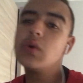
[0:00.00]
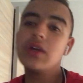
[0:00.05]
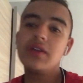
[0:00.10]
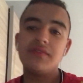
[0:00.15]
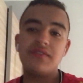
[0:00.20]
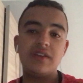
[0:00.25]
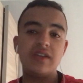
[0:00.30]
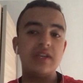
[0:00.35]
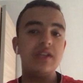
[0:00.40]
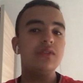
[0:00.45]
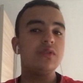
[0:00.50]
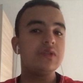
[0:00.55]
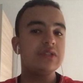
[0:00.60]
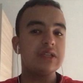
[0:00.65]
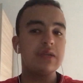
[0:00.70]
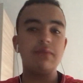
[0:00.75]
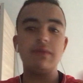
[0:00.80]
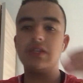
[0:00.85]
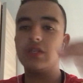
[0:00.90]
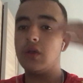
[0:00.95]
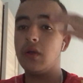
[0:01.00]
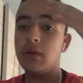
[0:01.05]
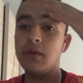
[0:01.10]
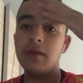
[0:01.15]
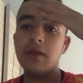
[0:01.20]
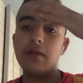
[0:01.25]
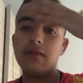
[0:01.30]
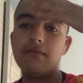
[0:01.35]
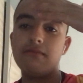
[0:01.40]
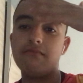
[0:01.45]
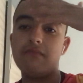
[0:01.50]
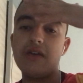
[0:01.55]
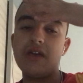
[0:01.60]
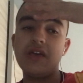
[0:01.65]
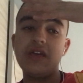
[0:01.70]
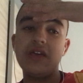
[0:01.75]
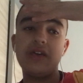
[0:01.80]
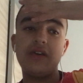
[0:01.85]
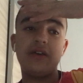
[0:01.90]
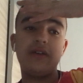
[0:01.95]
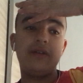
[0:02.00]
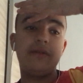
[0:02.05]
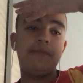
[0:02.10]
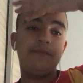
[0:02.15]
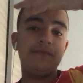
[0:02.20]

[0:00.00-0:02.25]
réveillés deuxième mi-temps, mais euh,